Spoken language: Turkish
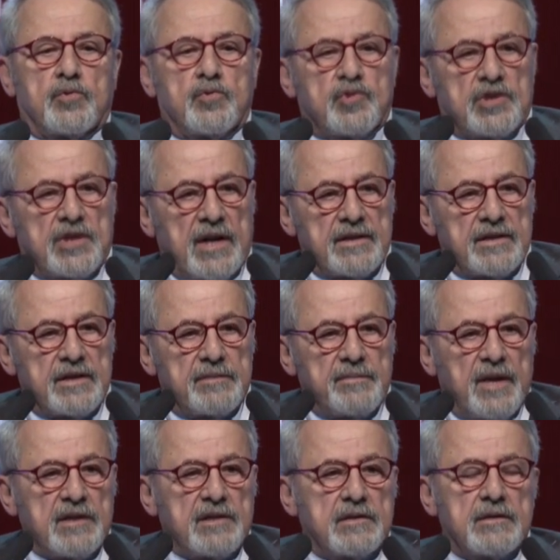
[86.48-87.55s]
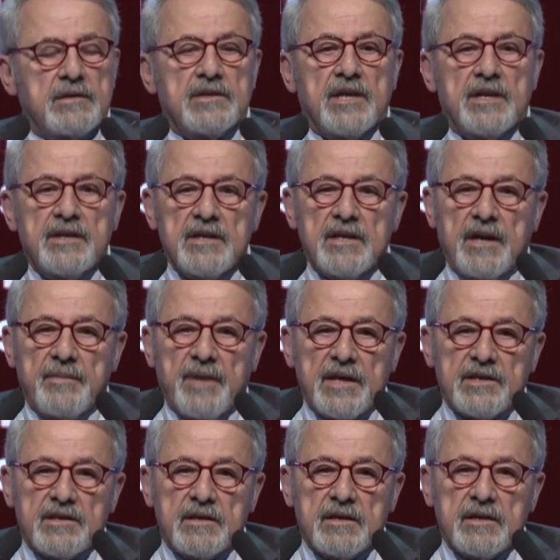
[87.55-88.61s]
güçlendirmek,
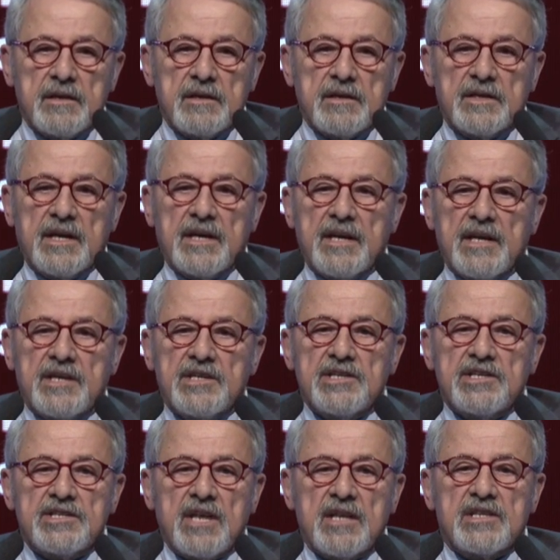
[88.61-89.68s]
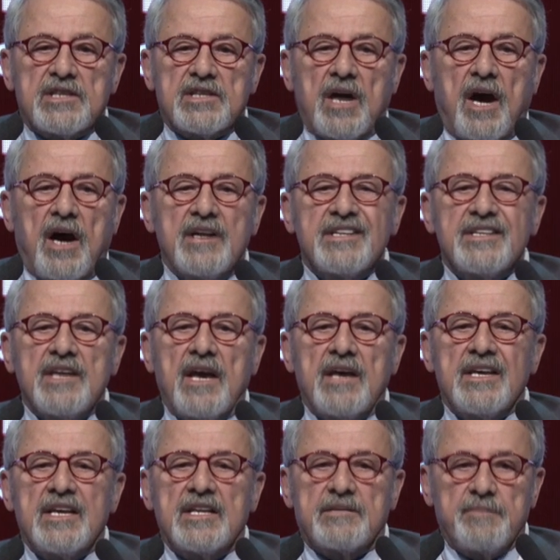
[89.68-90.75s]
yenilemek gerekirse
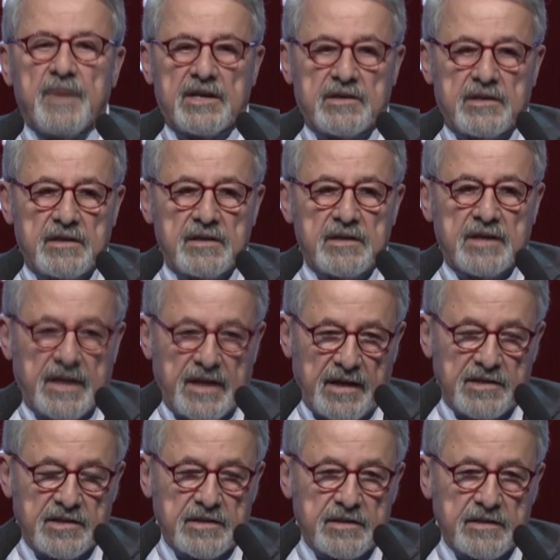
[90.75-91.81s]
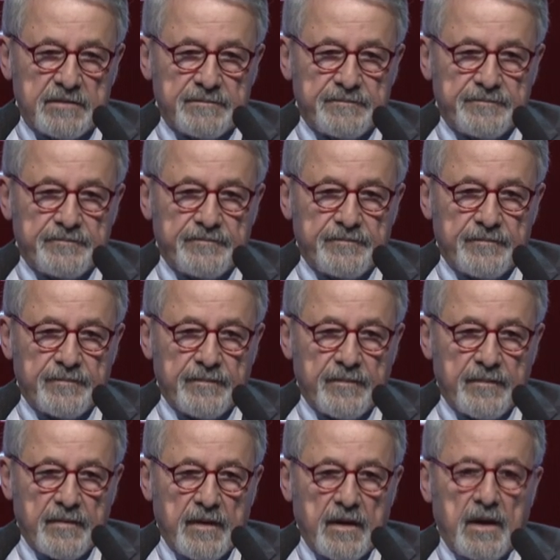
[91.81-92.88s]
tahliye etmek gerekir.
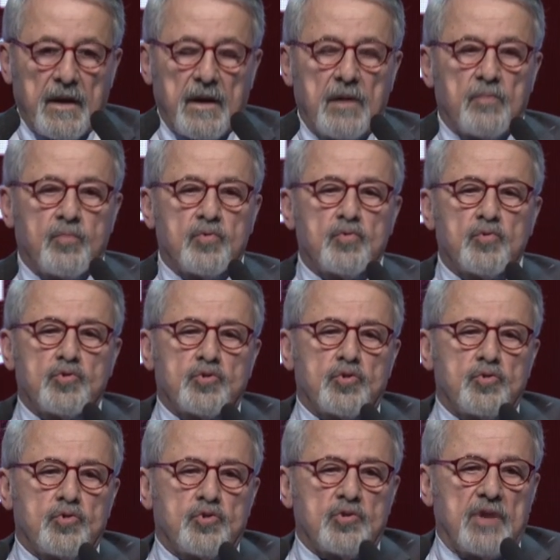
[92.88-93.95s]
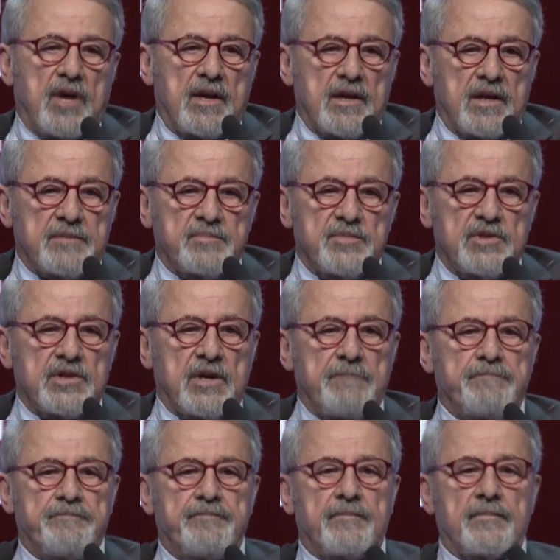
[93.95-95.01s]
Bunu uzun uzun
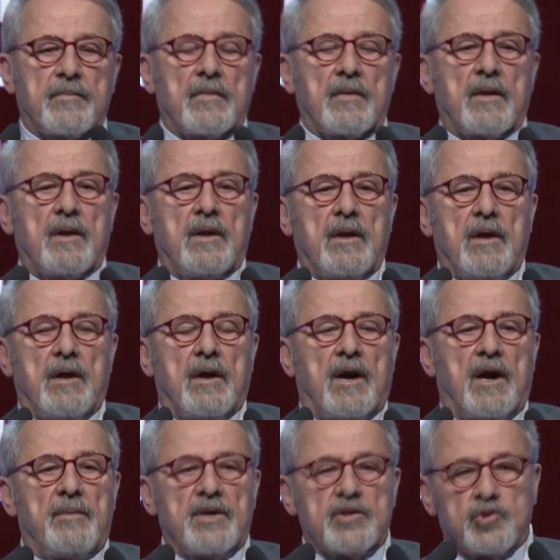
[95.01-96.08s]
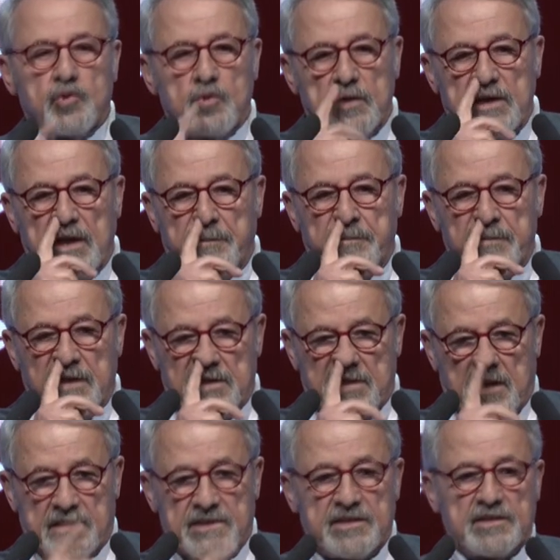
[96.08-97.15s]
anlatmayacağım. Ama şunu
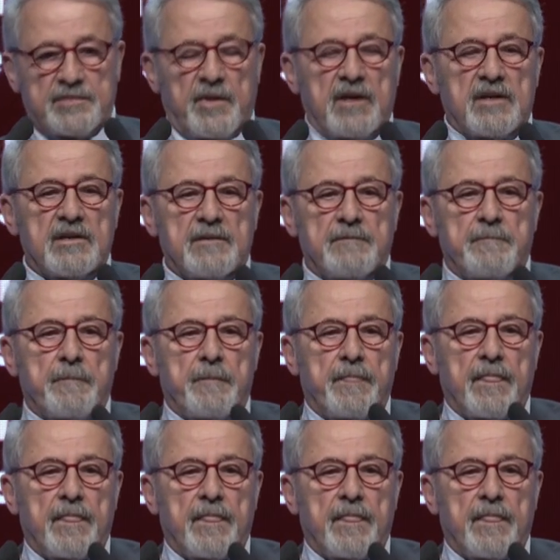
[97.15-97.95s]
yapmayacaksınız. Bakın,